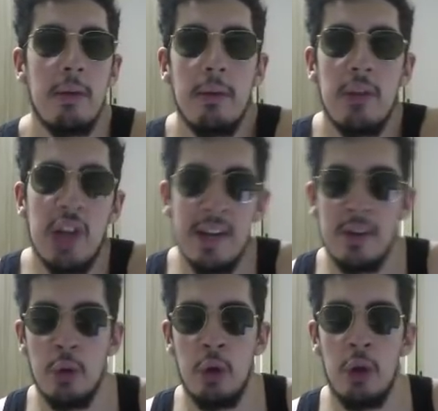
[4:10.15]

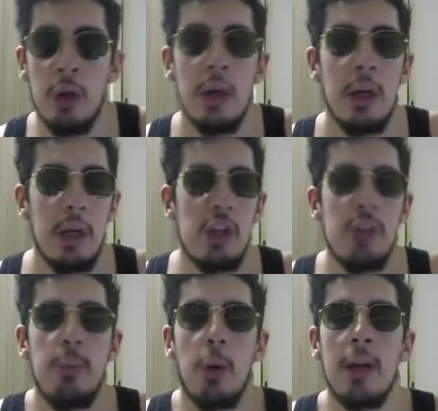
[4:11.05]
Chelsea'de oynuyor.
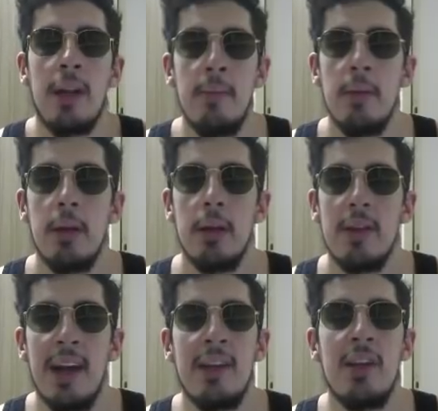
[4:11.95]
Şimdi bu adam
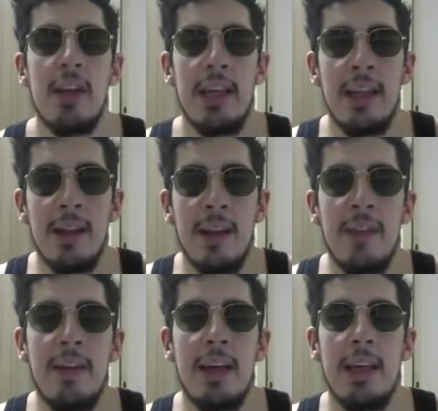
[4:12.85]
sadece
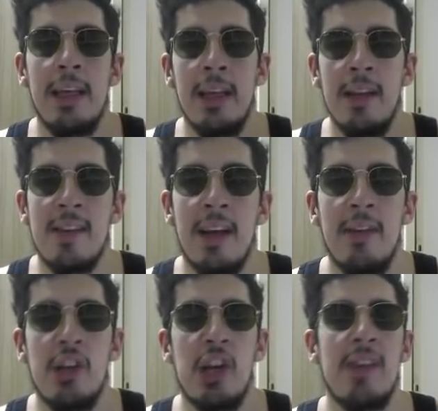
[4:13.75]
İngiltere ve İngilizlerle
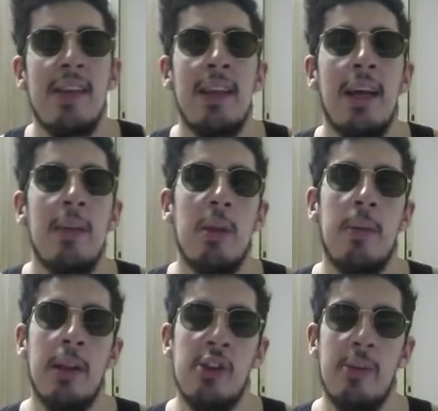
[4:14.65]
ve Chelsea'lilerle mi tam
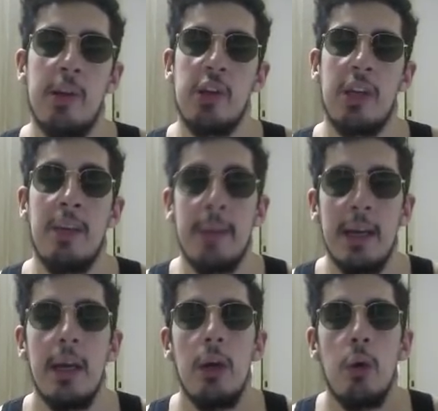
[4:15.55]
anlaşabilecek gibi.
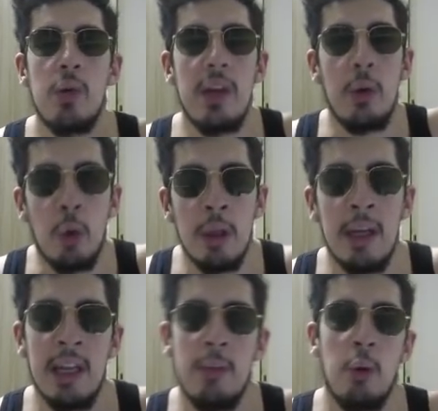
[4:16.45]
Yoksa
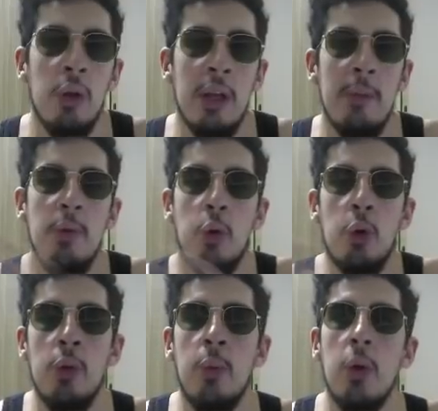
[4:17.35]
ikonlar gibi onları bir
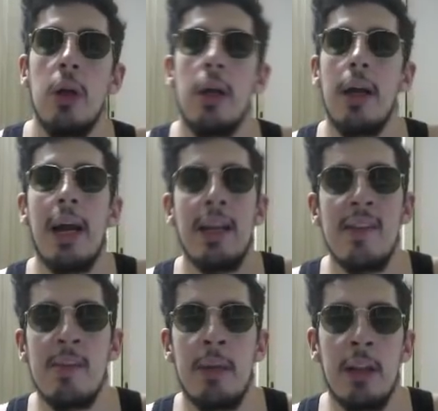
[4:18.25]
koydu mu
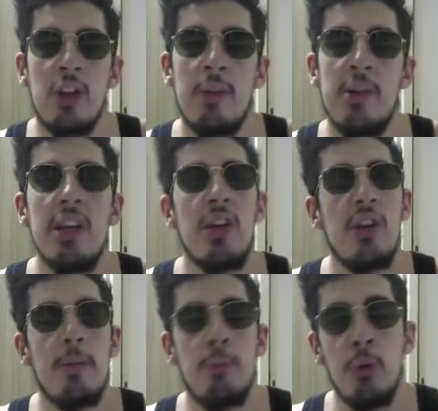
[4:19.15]
herkese mi anlaşabilecek?
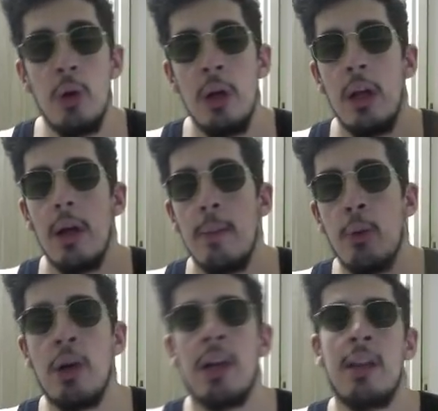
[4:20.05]
İşte bu
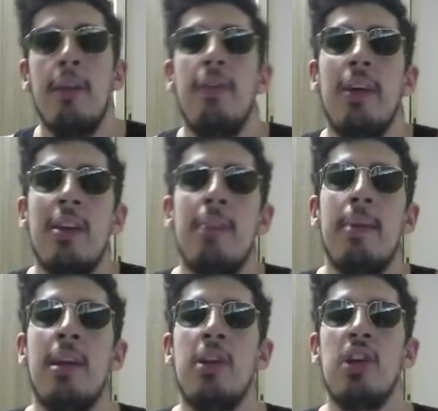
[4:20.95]
bu kartların fiyatını
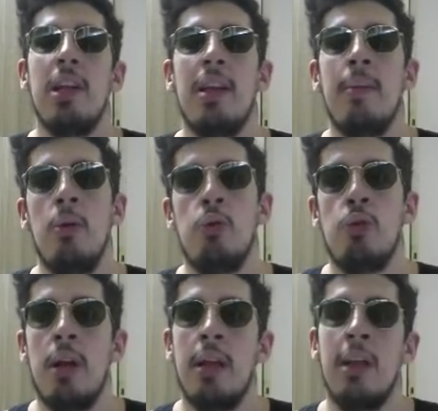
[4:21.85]
belirleyecek temel unsur
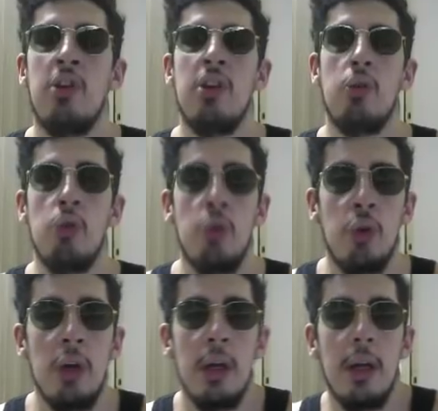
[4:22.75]
arkadaşlar.
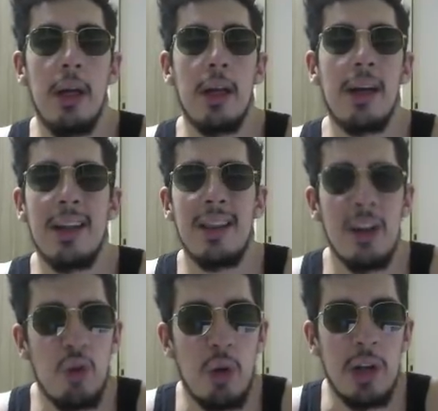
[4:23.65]
Çünkü
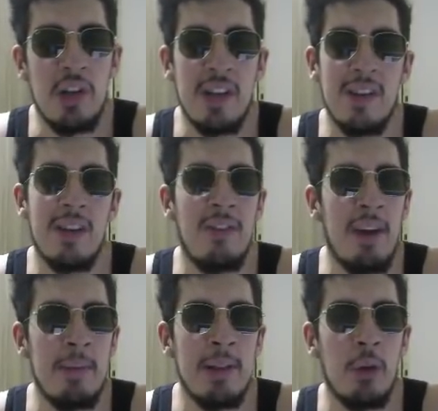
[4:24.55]
kartlar çok açıkçası
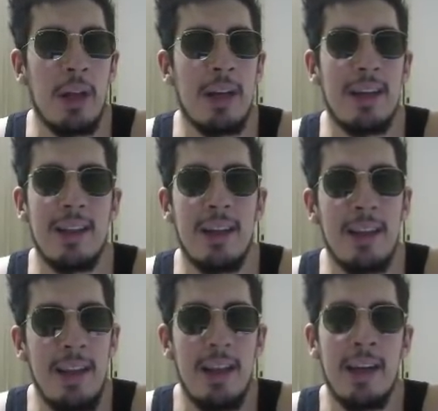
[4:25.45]
kıvamında olan kartlar
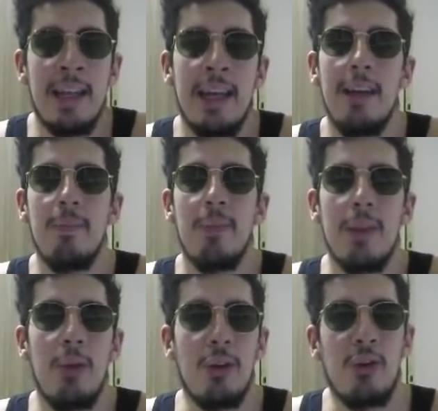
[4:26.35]
değil. Hani
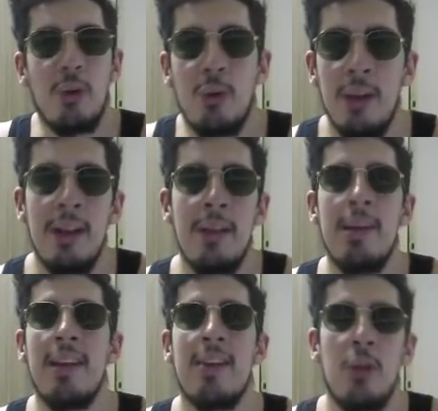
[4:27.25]
böyle çok
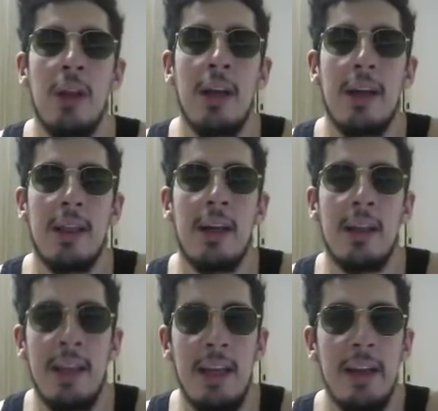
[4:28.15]
kullanılabilitesi olan
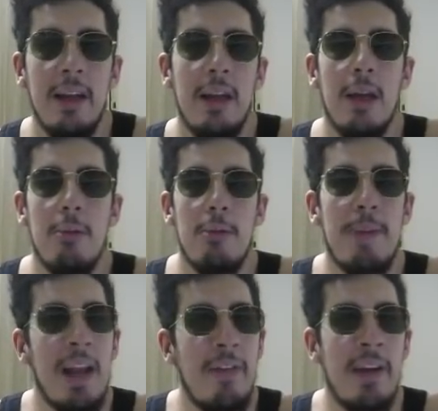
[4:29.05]
kartlar değil. Bir
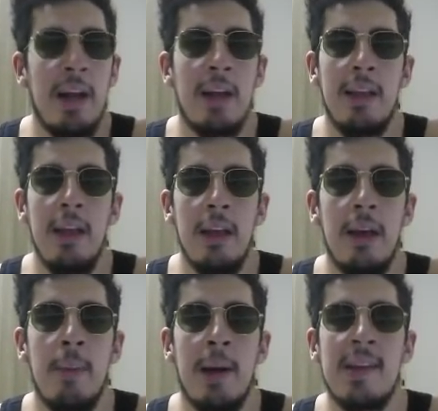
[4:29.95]
Pele fena değil
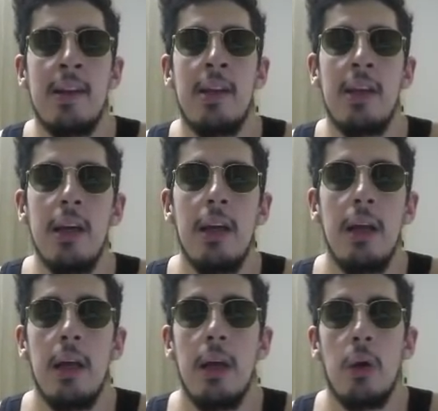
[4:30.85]
e, Marsilya'daki.
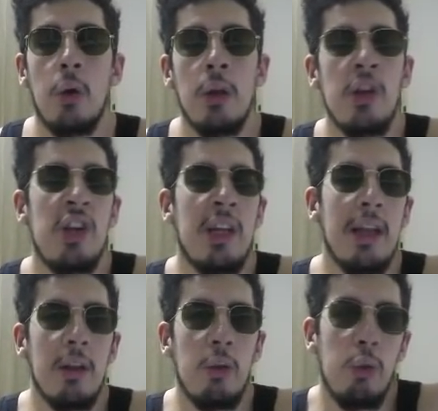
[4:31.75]
Onun
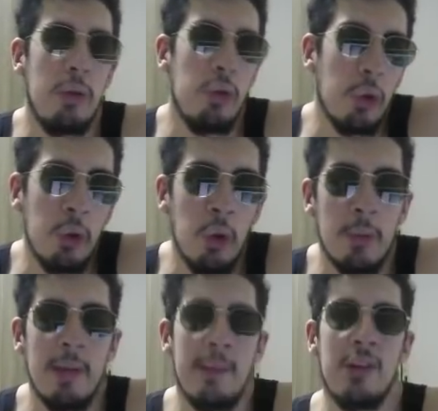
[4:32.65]
dışındakiler çok
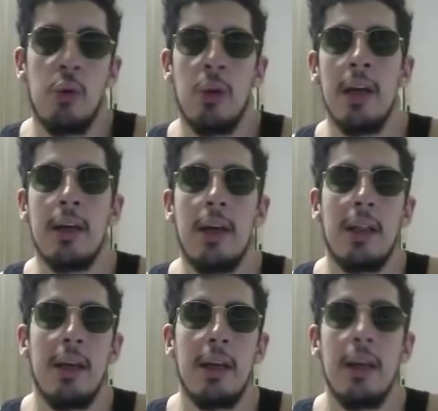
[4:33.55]
normal bence olan
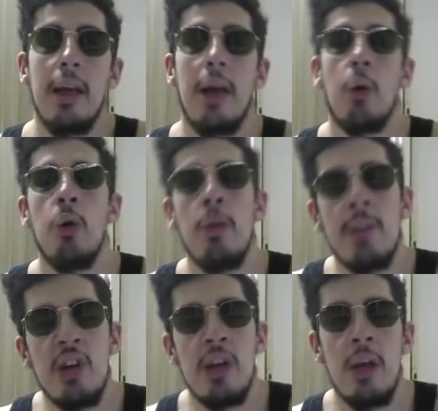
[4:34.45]
kartlar. Ya oyunun
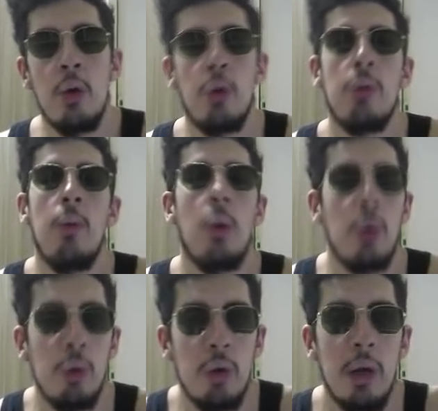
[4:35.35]
başına iyi olur mu?
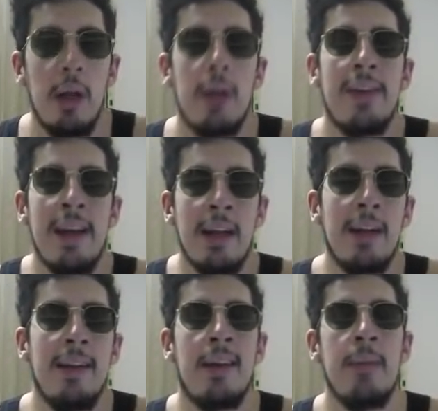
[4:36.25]
Olur. Renk
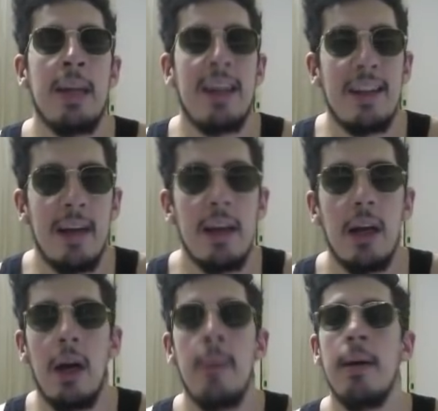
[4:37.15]
katar mı? Katar
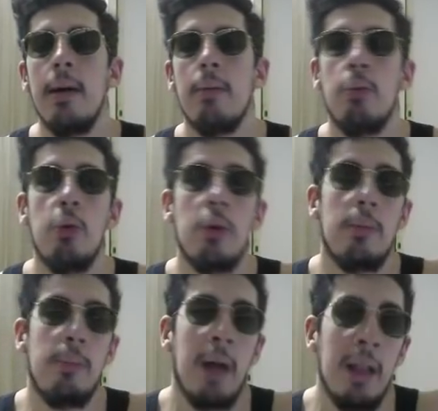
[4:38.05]
ama bu
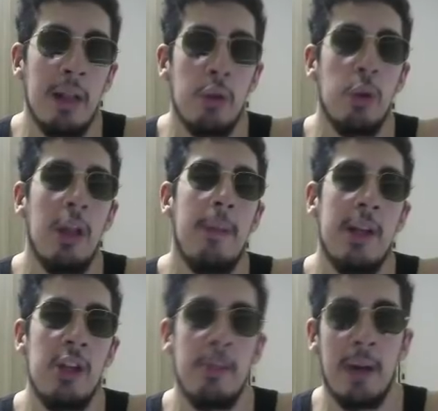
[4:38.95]
bağlantı olayı
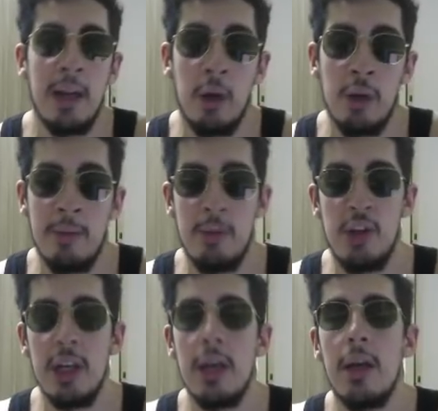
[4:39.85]
bence baya önemli bir
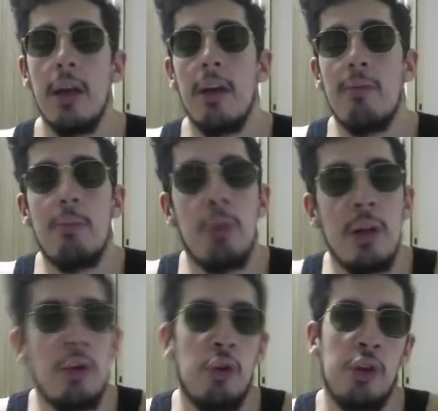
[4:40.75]
şey. Bu
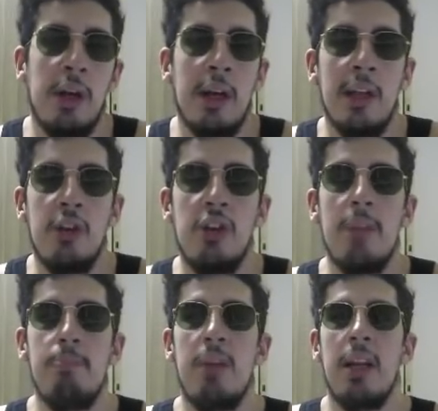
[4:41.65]
nasıl olacak arkadaşlar
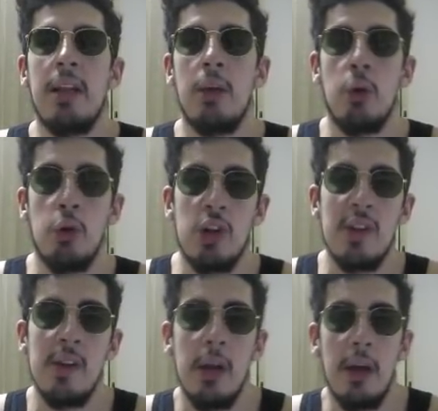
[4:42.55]
hep birlikte
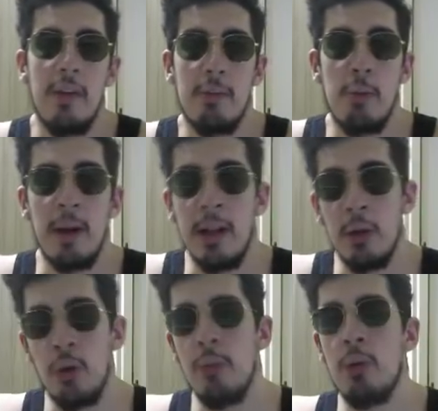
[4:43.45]
göreceğiz. Ve bu
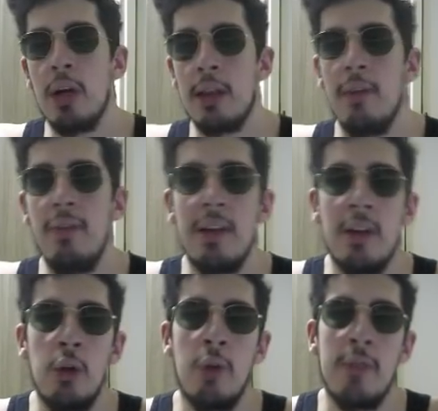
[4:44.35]
bağlantılı bu kartların
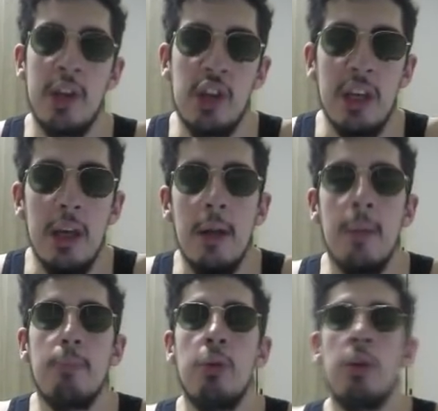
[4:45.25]
fiyatını yön verecek.
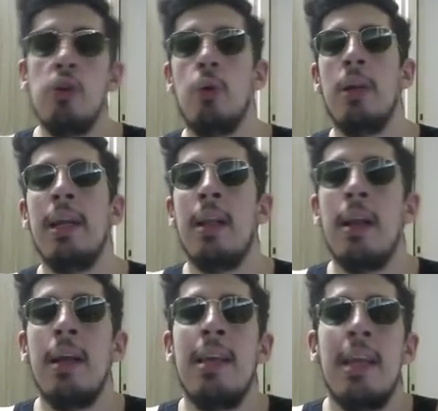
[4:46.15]
Bunun için oyuna
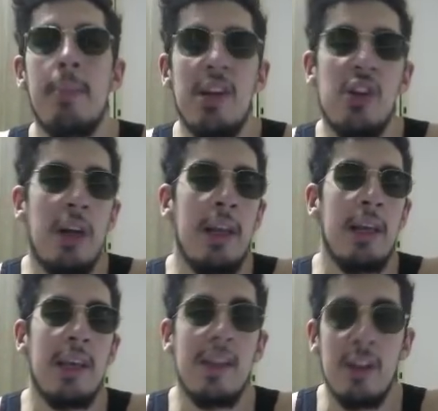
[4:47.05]
eklenen yeni 5 tane
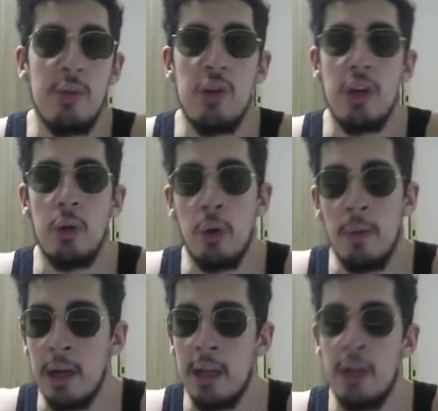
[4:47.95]
kesinleşmiş ikon
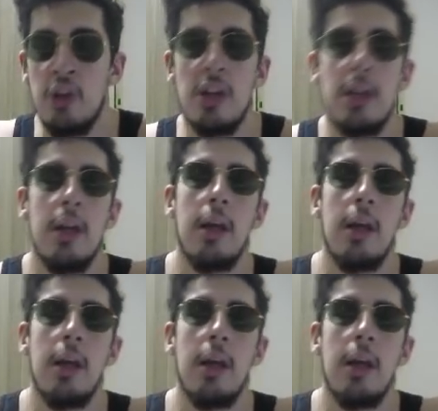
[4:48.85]
var arkadaşlar.